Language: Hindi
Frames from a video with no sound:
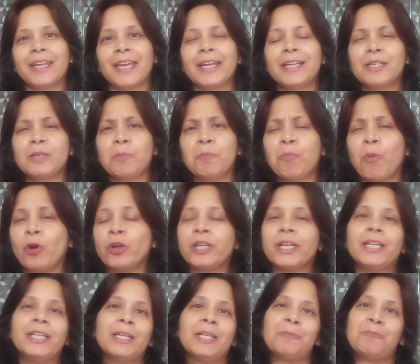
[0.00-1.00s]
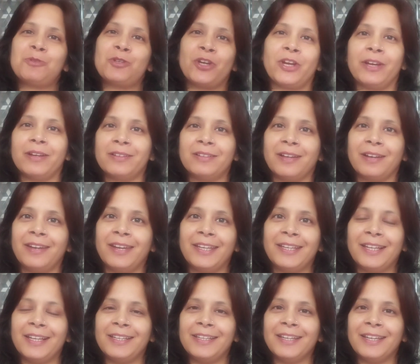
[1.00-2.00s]
एक इम्पॉर्टेंट टिप शेयर करने
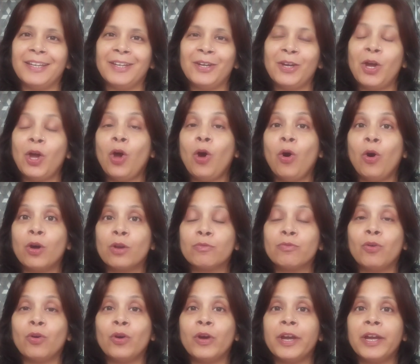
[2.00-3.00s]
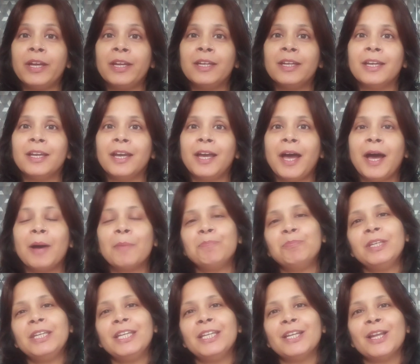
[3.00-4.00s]
के लिए और वो है
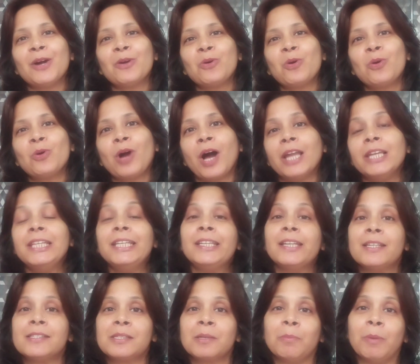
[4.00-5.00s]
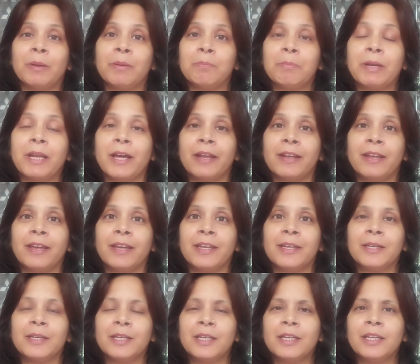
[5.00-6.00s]
अपनी हिना को काली कैसे बन बनाना
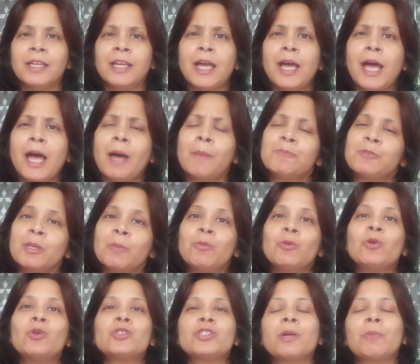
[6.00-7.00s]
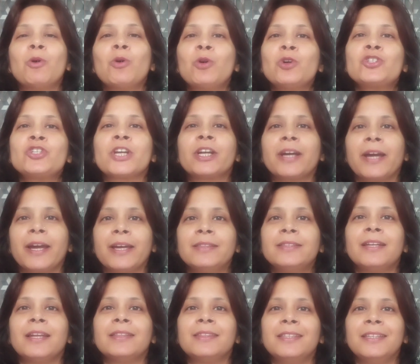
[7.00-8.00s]
है आप सबको सबों को
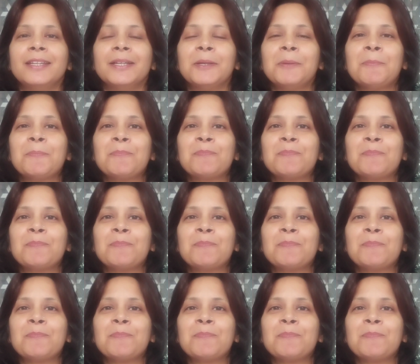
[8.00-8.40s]
शिकायत रहती है